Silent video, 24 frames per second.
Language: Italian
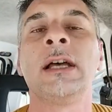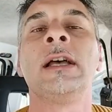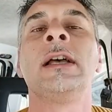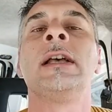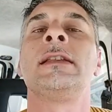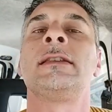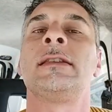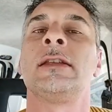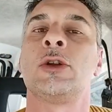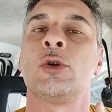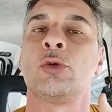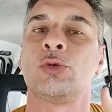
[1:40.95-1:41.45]

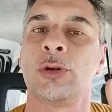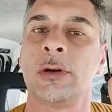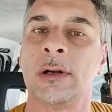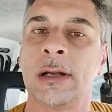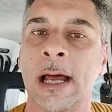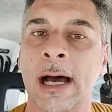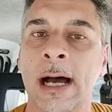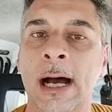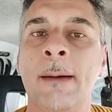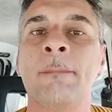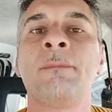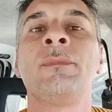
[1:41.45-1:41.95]
si chiude
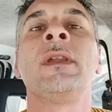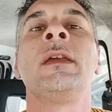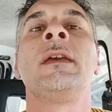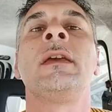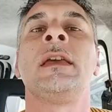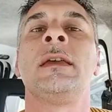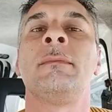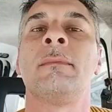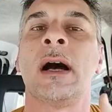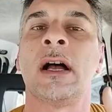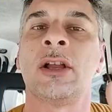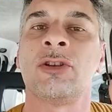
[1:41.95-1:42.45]
là
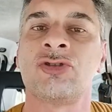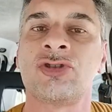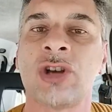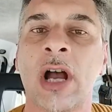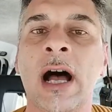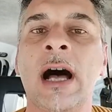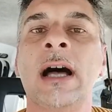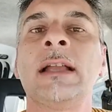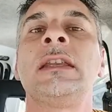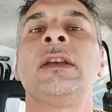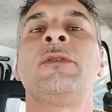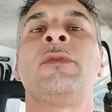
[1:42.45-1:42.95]
e
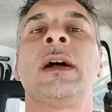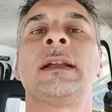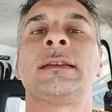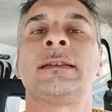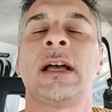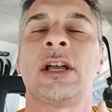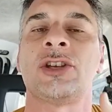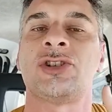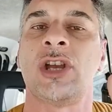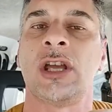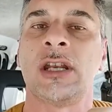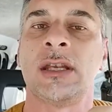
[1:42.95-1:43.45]
mangiate, fate
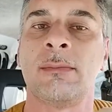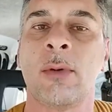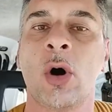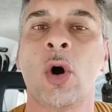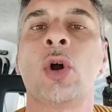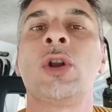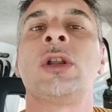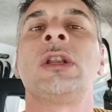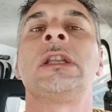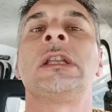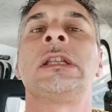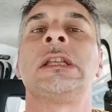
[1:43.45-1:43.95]
la
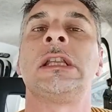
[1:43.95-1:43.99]
cerimonia,